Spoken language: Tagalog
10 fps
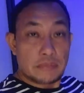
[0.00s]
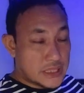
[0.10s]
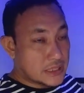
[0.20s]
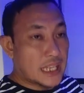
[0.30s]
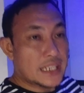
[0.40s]

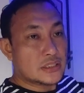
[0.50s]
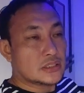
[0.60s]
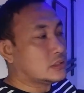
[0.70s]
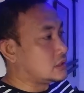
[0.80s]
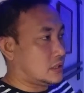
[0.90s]
bisitahin
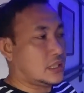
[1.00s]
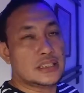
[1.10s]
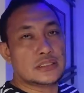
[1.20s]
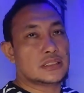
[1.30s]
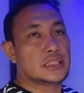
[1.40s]
nyo to,
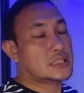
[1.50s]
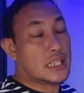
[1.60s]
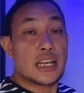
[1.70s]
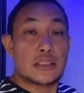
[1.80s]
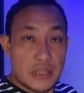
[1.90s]
tingnan nyo, then
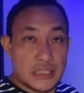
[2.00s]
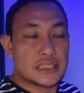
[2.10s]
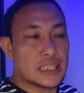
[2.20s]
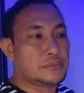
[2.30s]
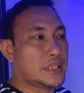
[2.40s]
saka kayo
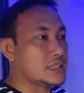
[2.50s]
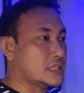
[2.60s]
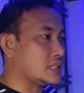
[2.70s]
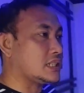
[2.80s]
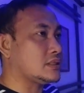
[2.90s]
mag-decide para
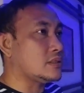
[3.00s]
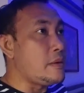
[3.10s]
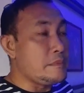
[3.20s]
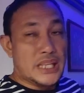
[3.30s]
sa sarili nyo.